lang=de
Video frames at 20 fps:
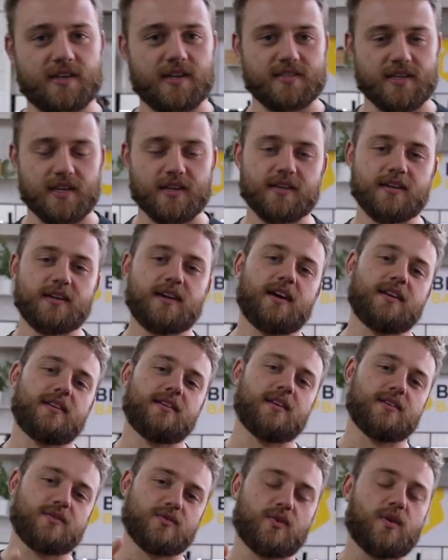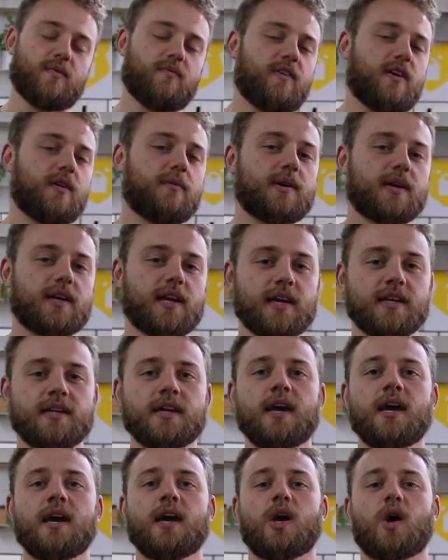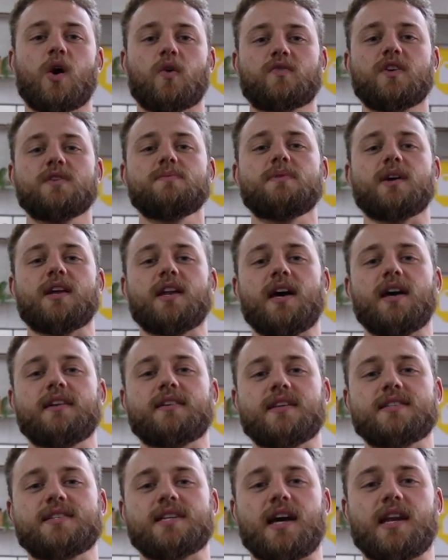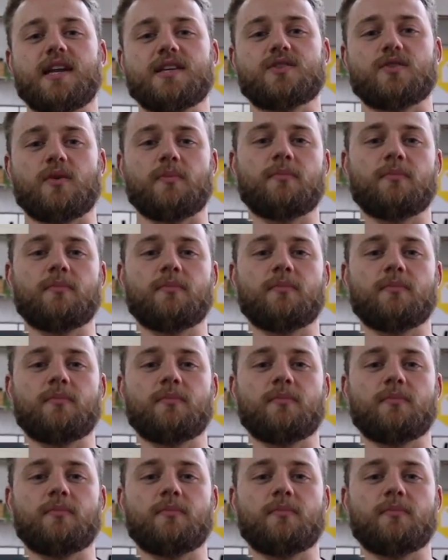sind als andere Ketten, dazu kommen wir aber gleich. Auf diesem Kanal dreht sich alles